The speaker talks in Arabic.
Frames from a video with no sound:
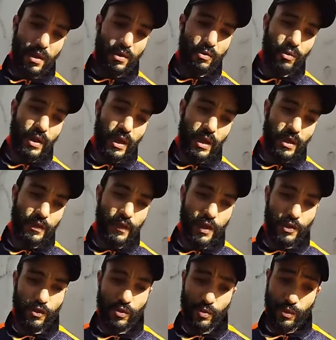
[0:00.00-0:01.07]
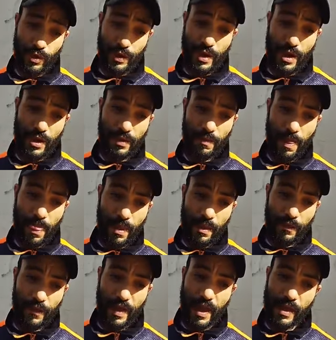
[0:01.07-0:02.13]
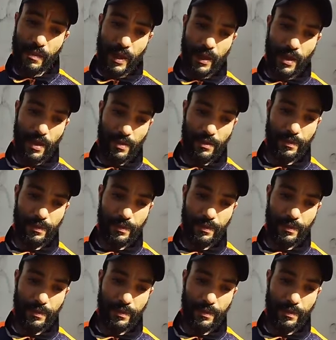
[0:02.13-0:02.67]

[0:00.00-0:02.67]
شويه كنتفاجئوا بوحده فيها الميكا